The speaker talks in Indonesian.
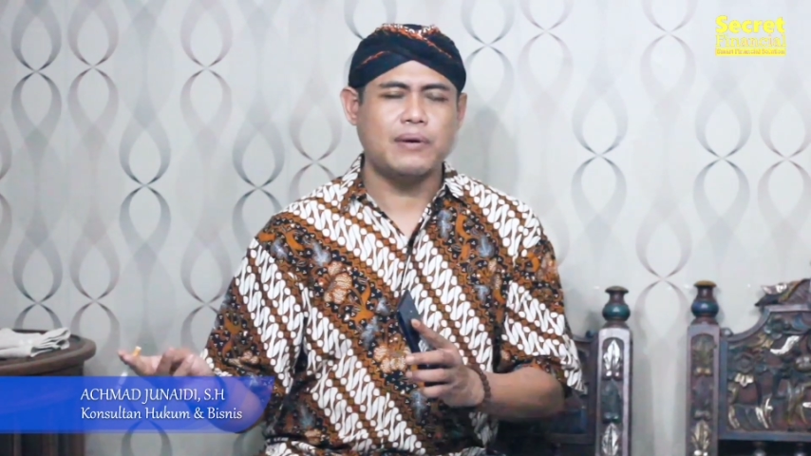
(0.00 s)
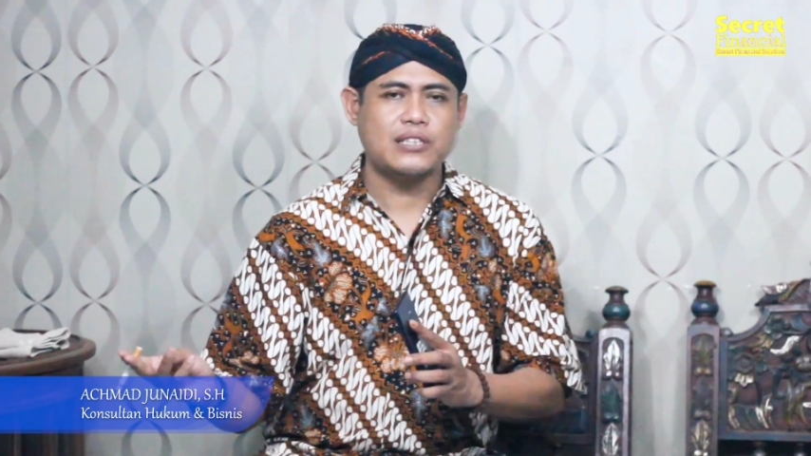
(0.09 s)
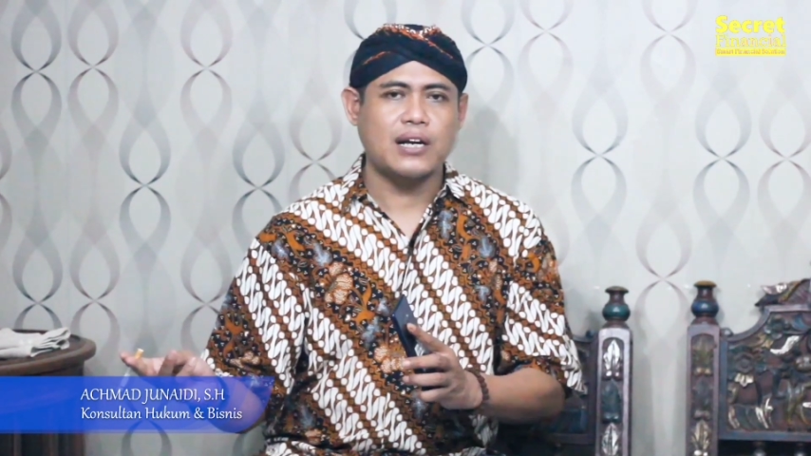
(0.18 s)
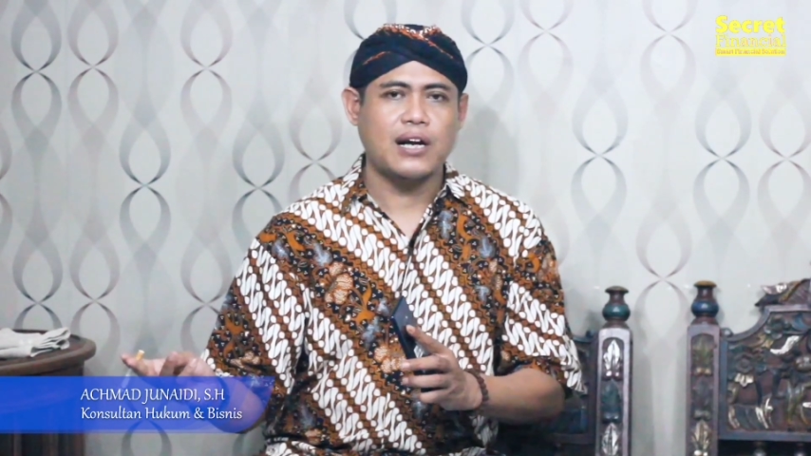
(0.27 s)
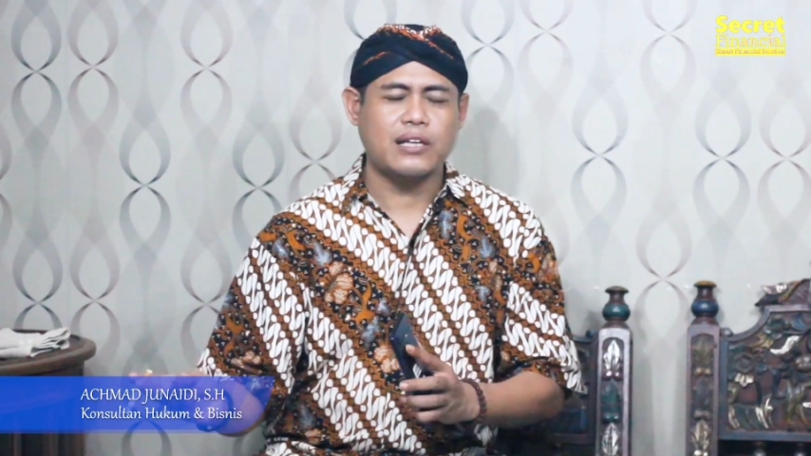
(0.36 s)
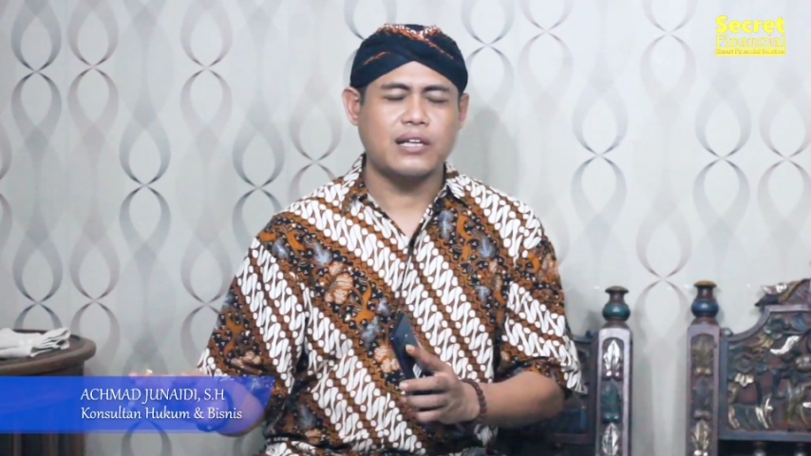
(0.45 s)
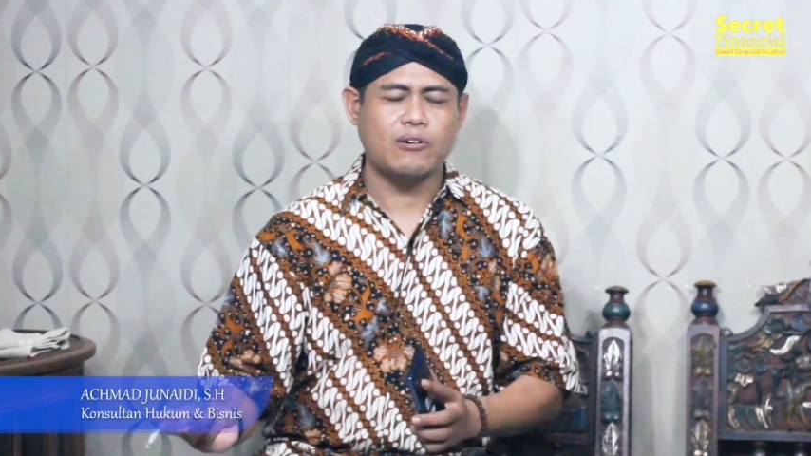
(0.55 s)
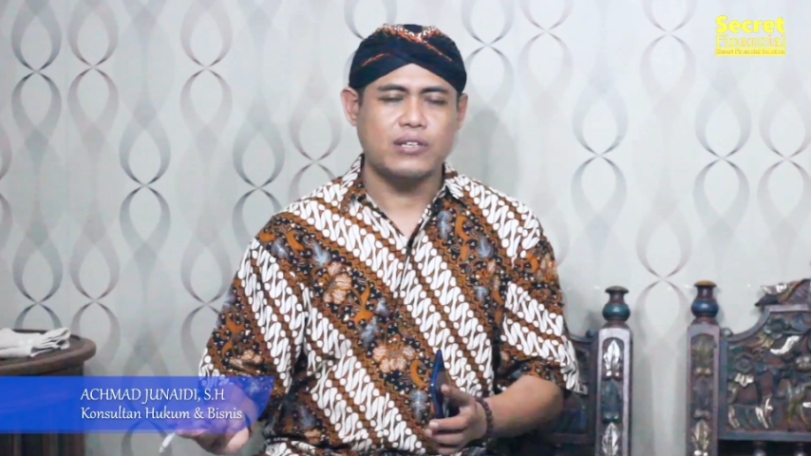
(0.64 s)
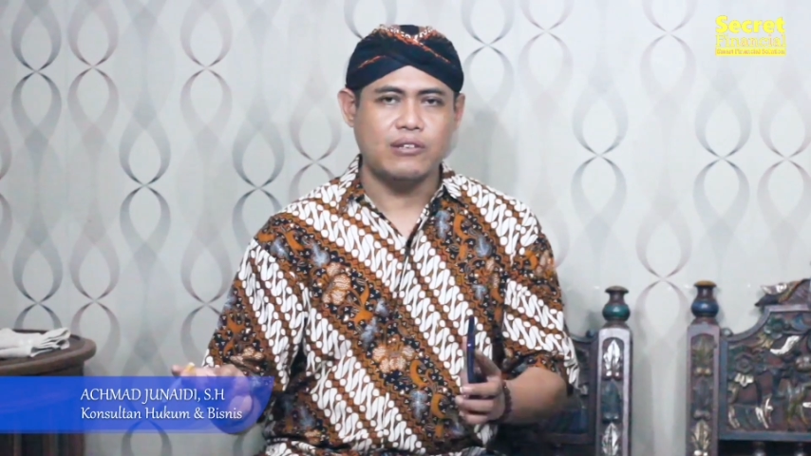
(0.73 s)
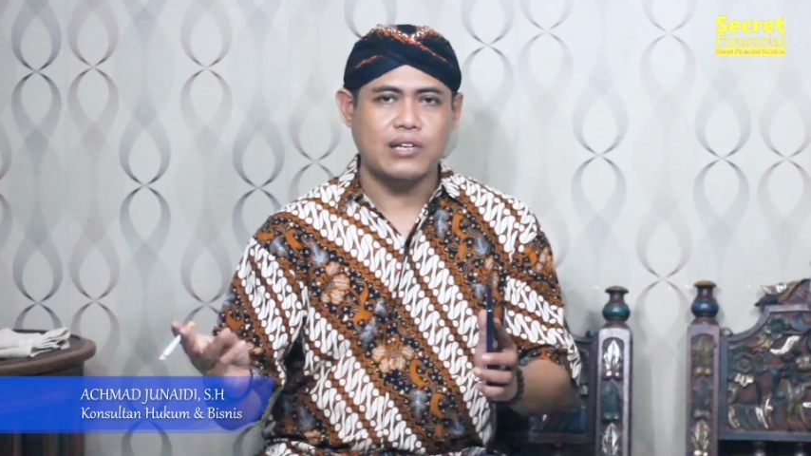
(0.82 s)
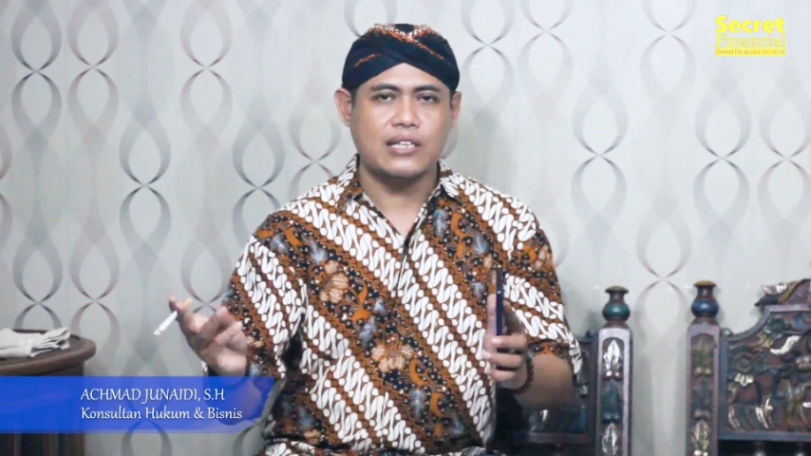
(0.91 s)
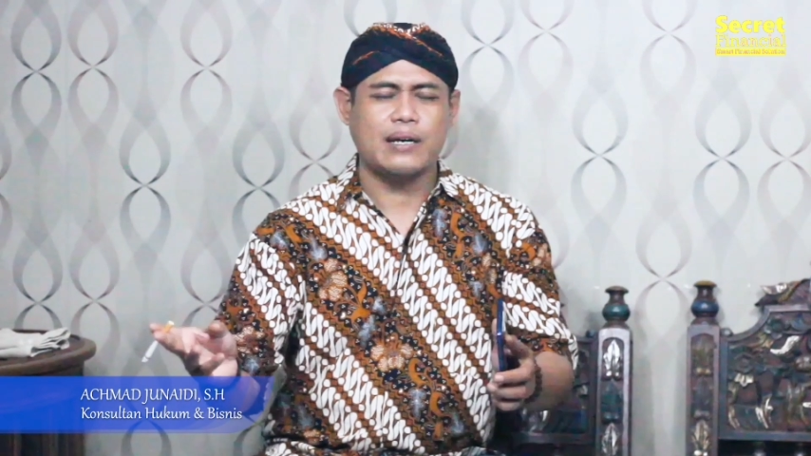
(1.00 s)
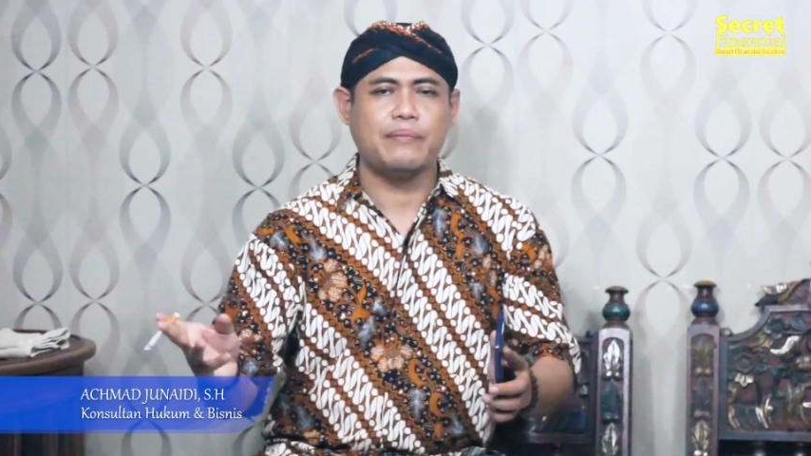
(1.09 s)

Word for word: masalah terornya sudah